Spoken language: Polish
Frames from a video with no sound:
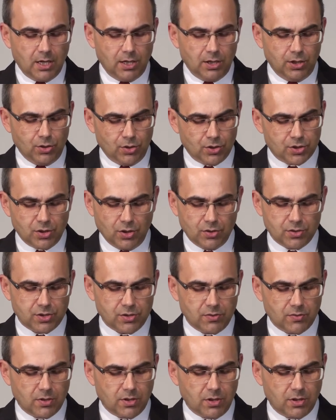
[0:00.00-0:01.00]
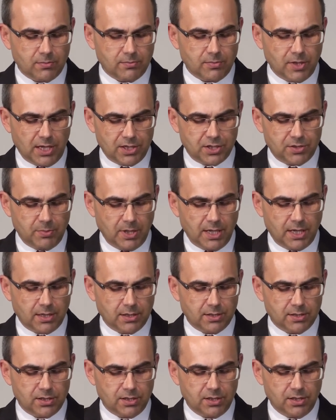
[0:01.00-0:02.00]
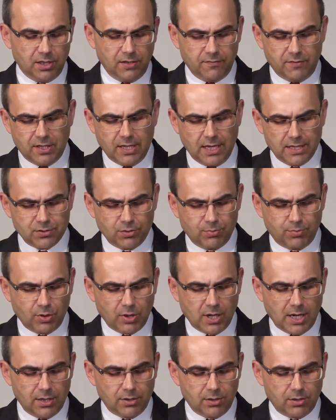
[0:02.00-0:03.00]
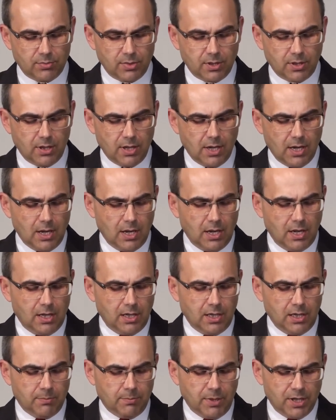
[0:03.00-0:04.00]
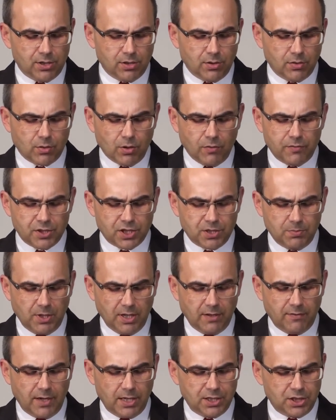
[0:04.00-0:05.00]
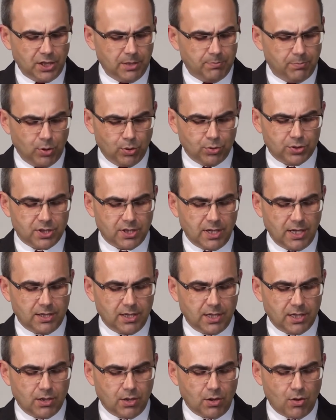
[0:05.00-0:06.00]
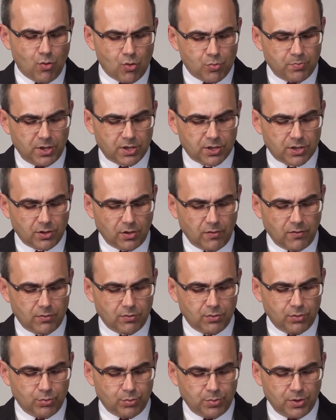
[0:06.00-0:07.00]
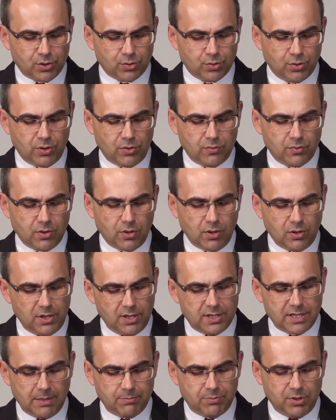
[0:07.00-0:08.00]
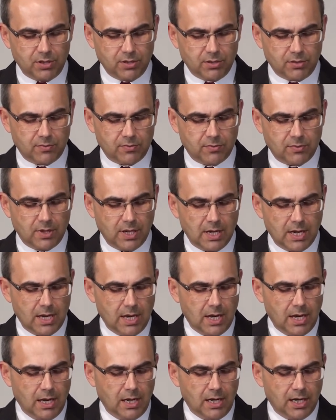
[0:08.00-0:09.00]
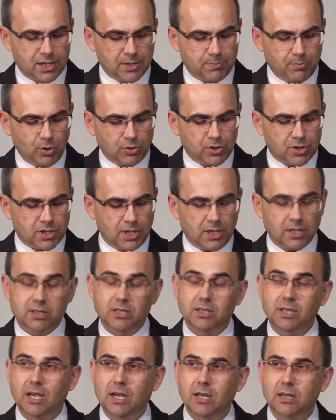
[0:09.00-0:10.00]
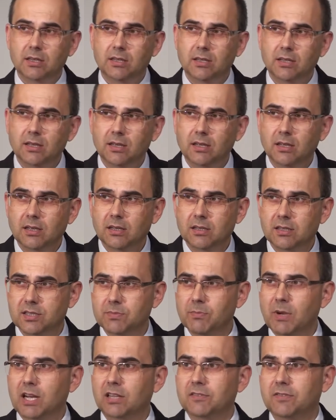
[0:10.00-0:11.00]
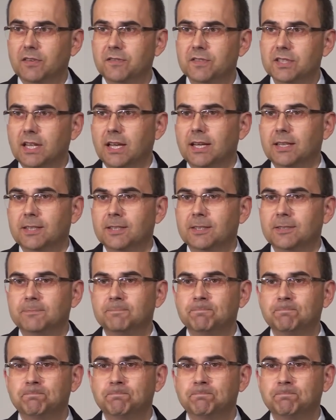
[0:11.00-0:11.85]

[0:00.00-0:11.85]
i osądzą go na śmierć, i wydadzą poganom, i będą go wyśmiewać, i pluć na niego, ubiczo, ubiczują go i zabiją, lecz po trzech dniach zmartwychwstanie.